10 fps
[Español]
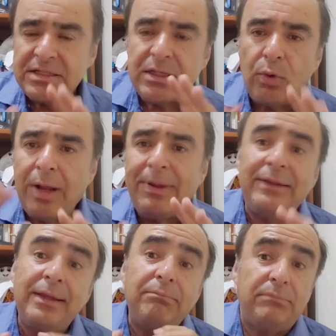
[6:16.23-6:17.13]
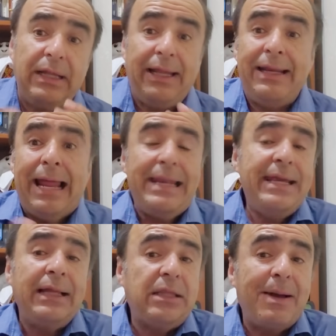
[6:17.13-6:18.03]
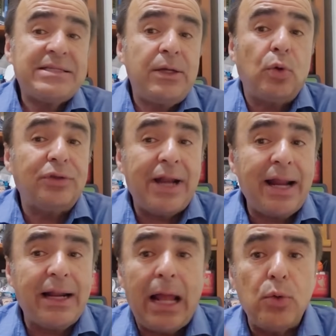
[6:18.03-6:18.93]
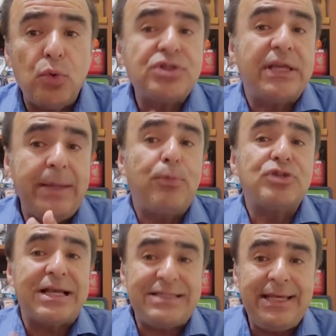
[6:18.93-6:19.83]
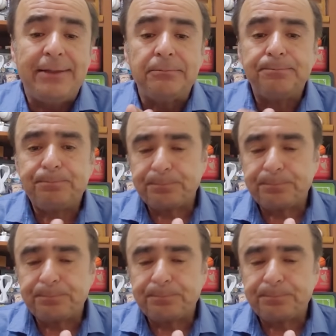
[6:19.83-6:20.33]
seguramente en la liga te vas a encontrar algunos equipos así,